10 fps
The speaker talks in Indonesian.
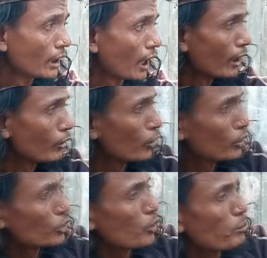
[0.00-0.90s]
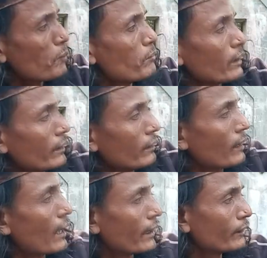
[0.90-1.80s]
Kalau untuk
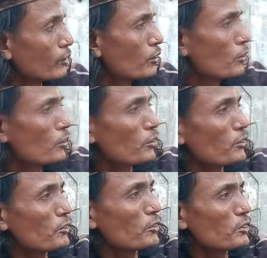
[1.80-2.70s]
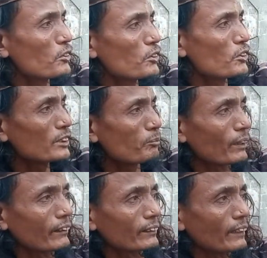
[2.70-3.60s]
pemerintah itu
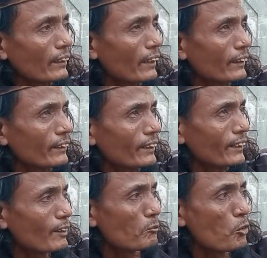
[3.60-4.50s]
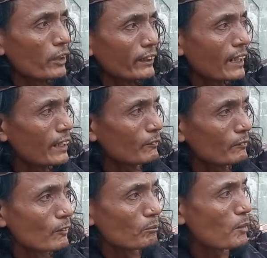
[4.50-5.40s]
seperti saya ini kemungkinan
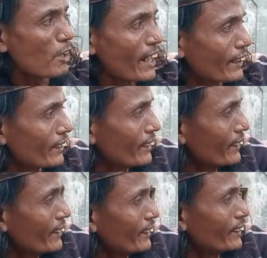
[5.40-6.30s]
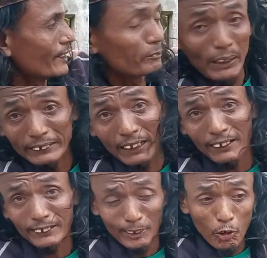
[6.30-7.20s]
mewakili
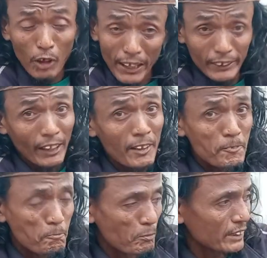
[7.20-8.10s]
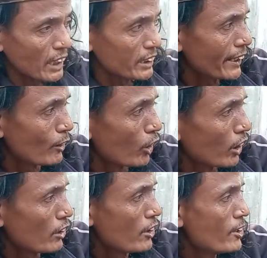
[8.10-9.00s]
pasar loak ya, pasar
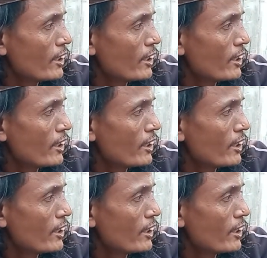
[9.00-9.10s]
tinggal